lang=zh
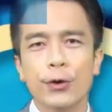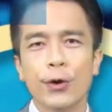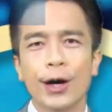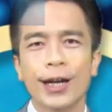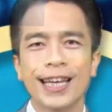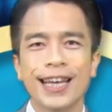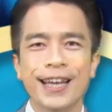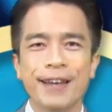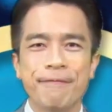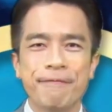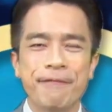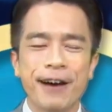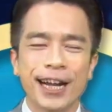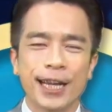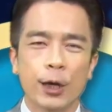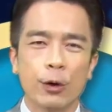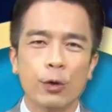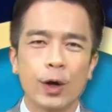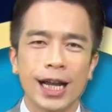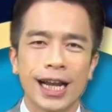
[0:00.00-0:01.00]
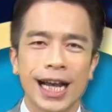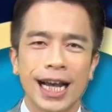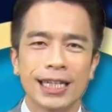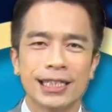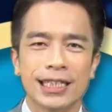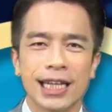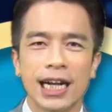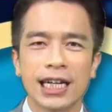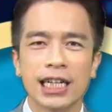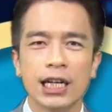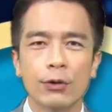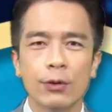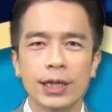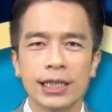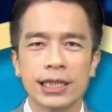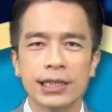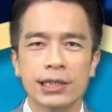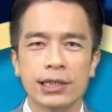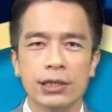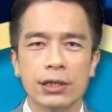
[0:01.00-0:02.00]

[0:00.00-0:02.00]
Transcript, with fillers: 资获利，放眼未来，想要跟我一起